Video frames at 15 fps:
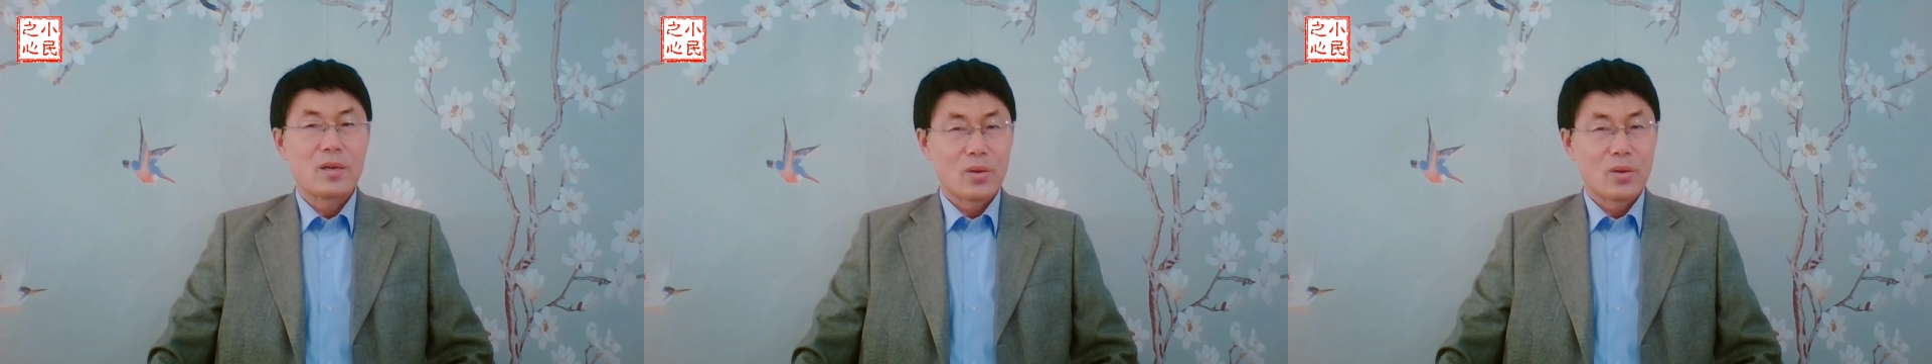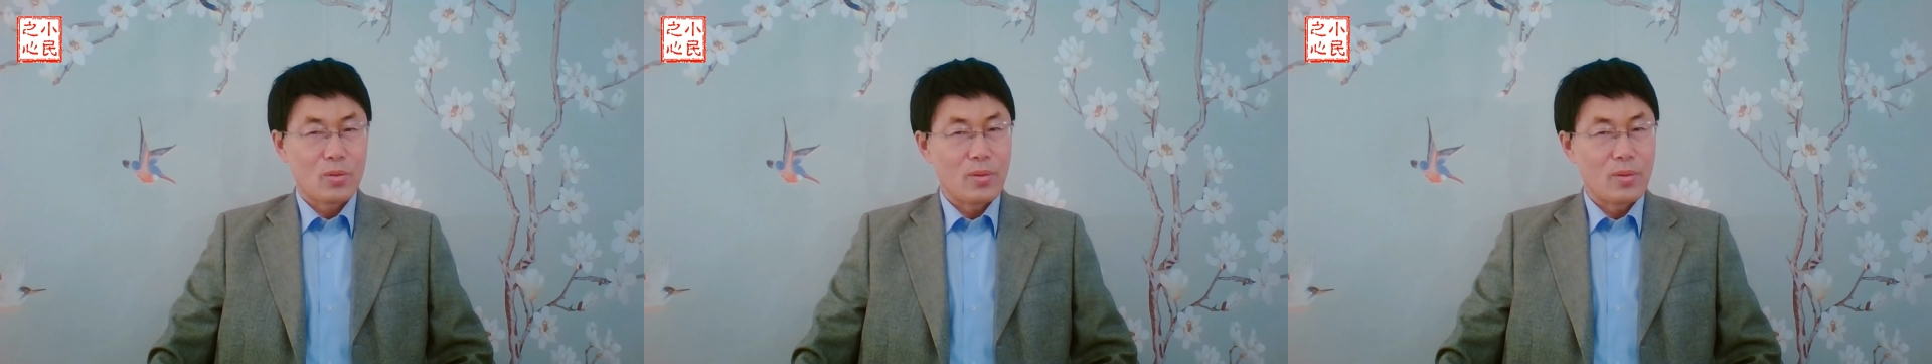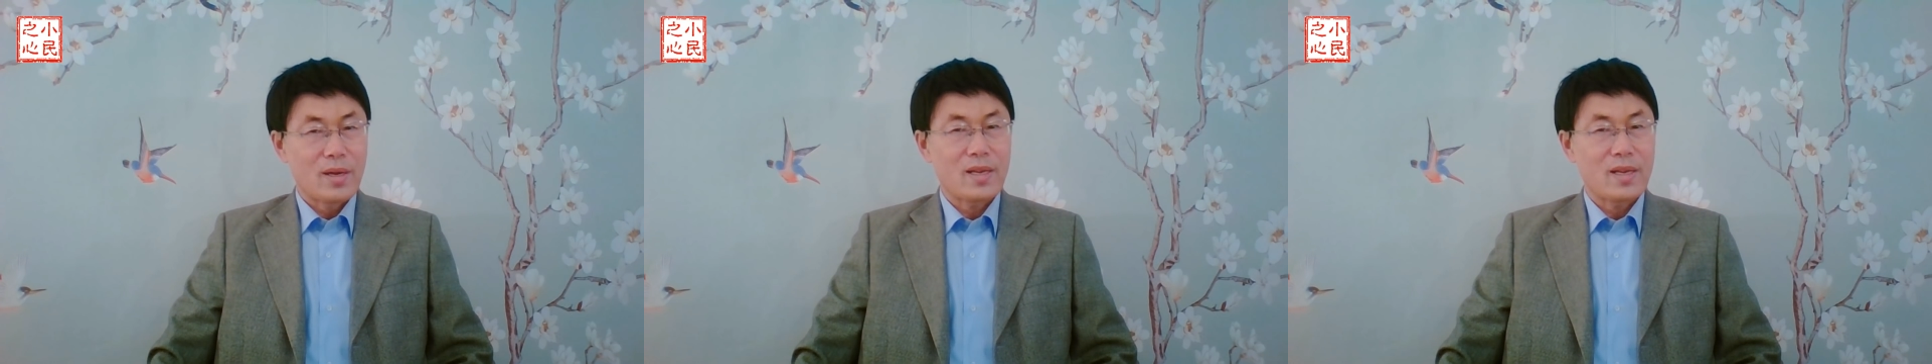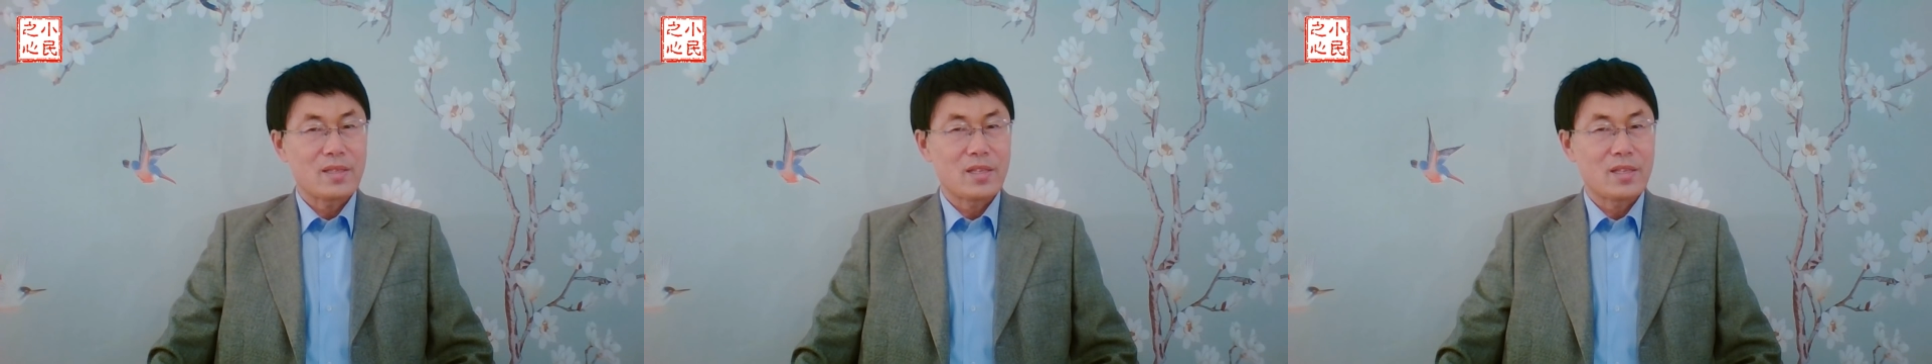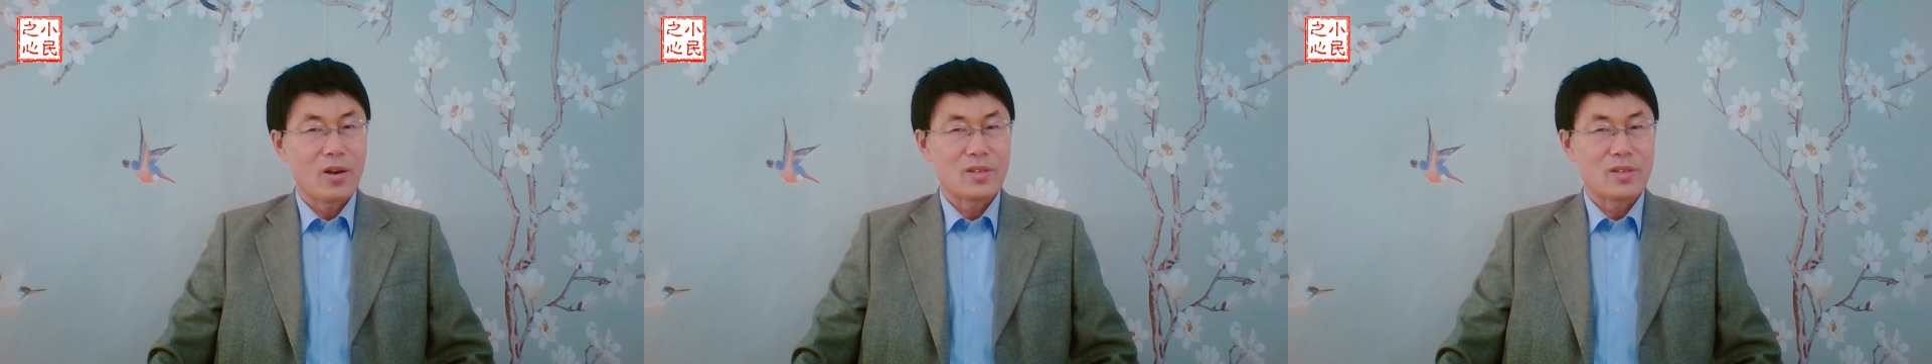公开的
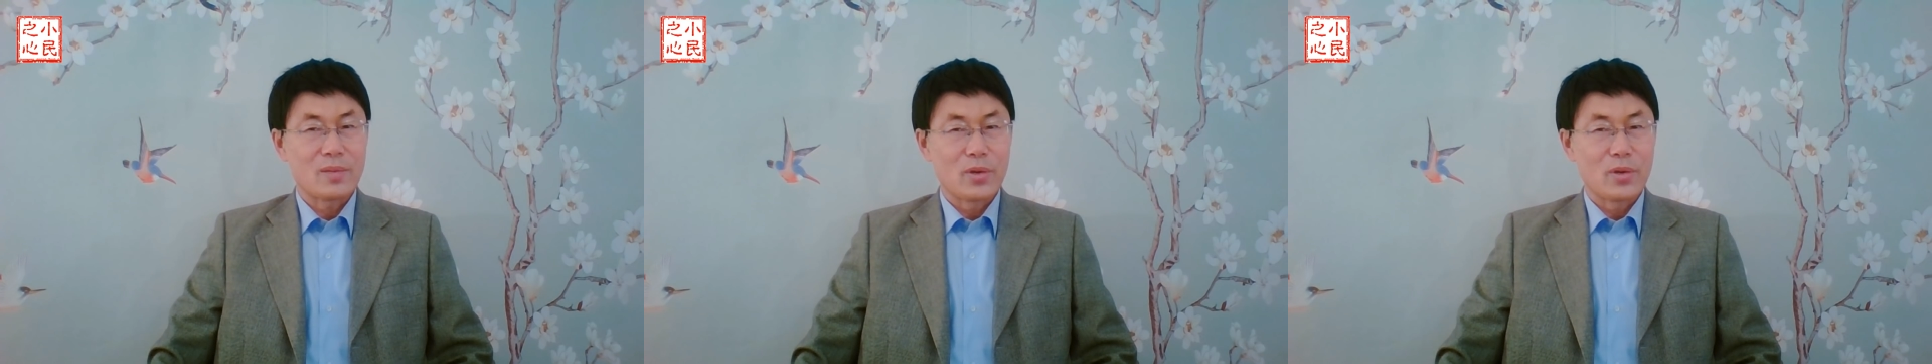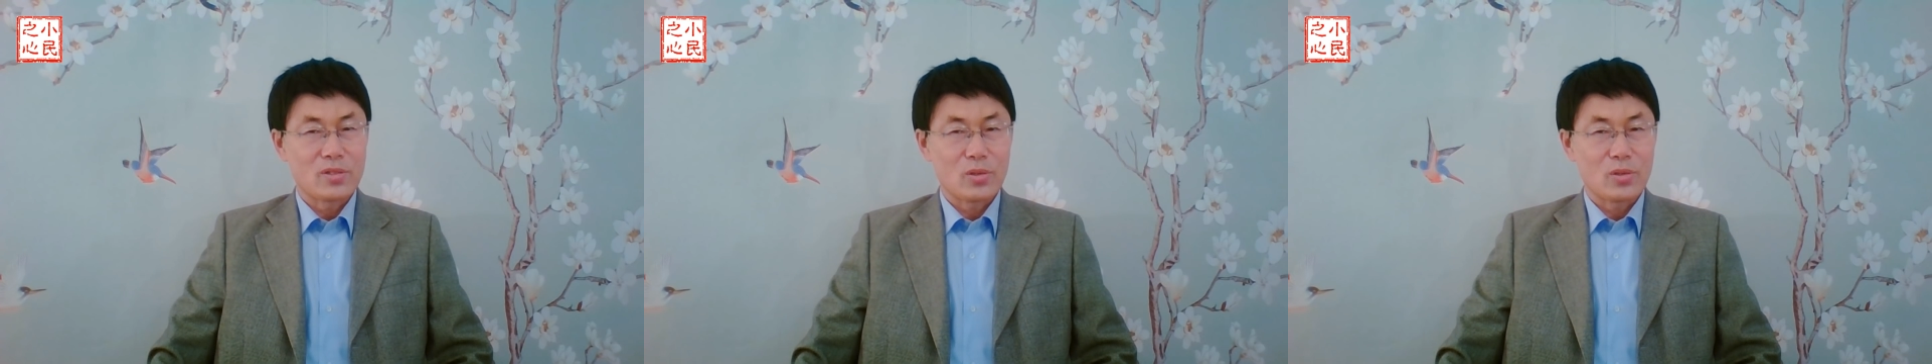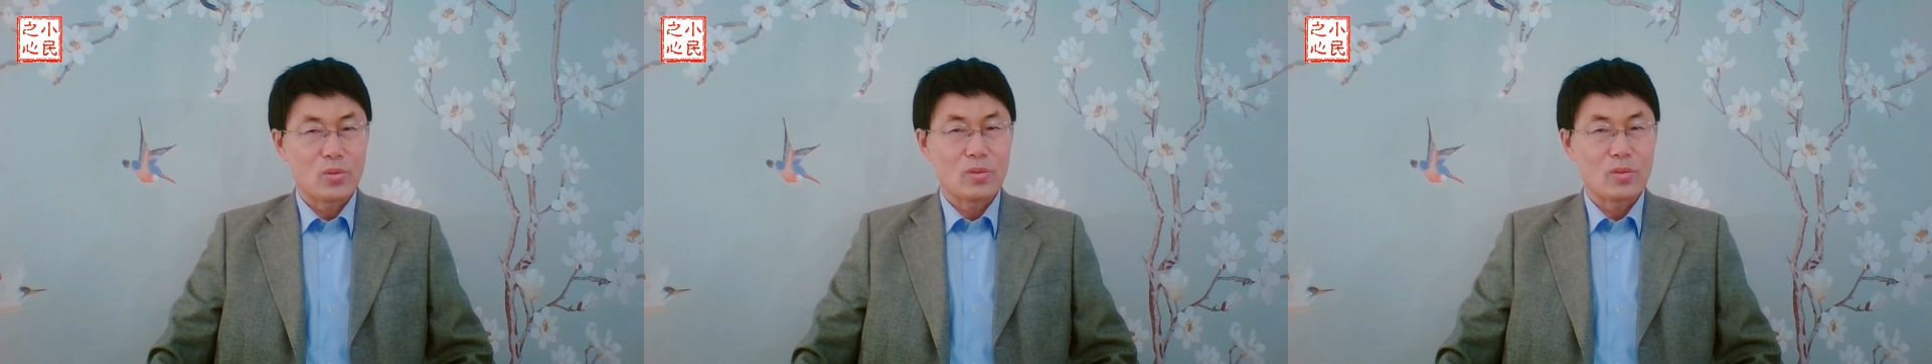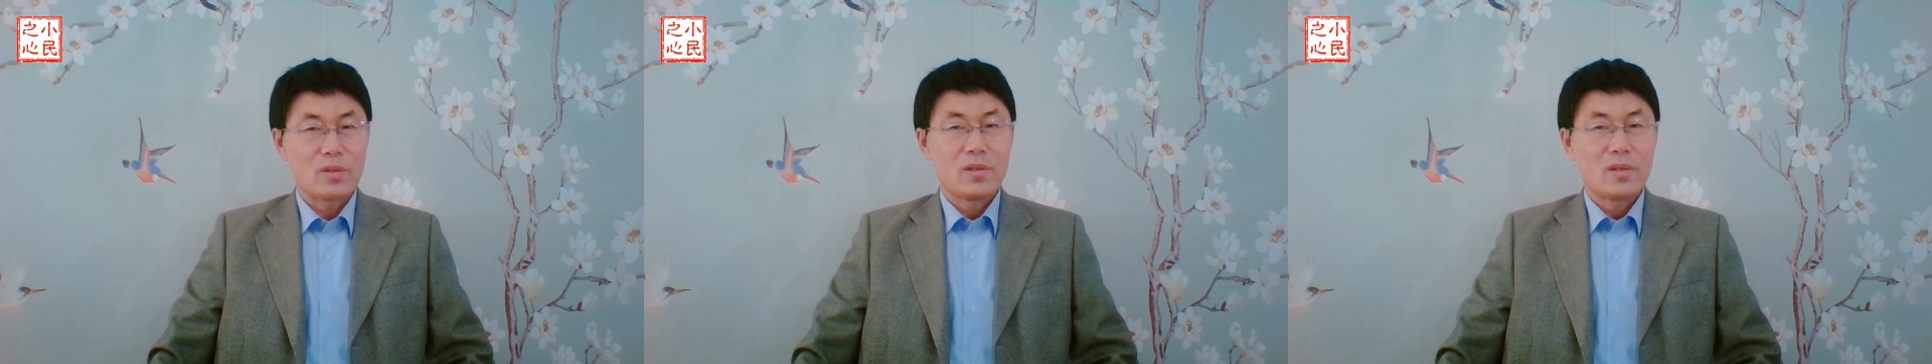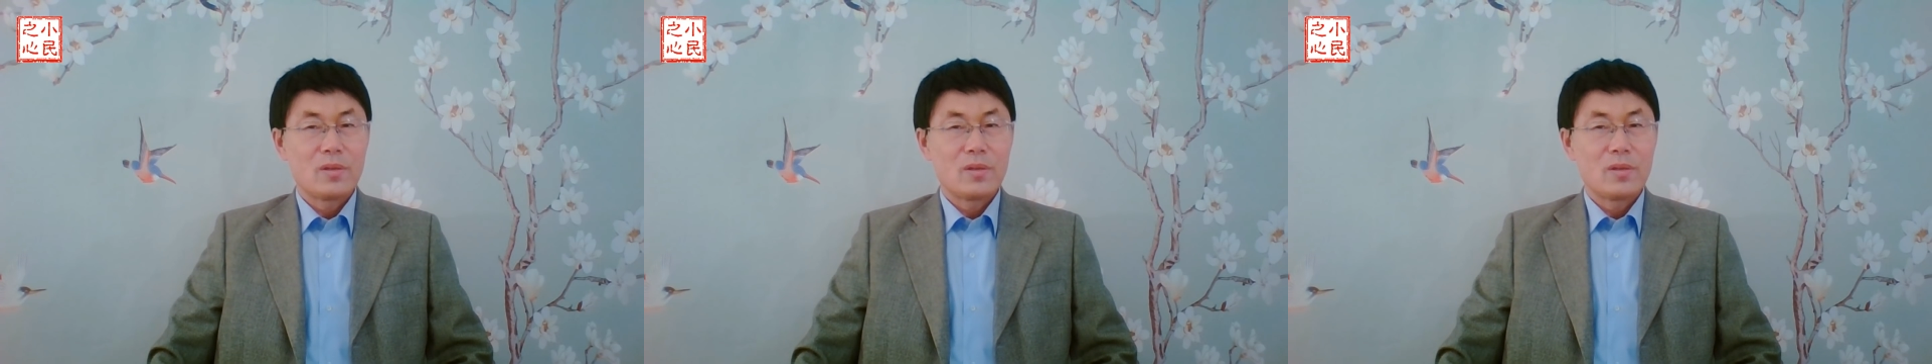挑战毛泽东，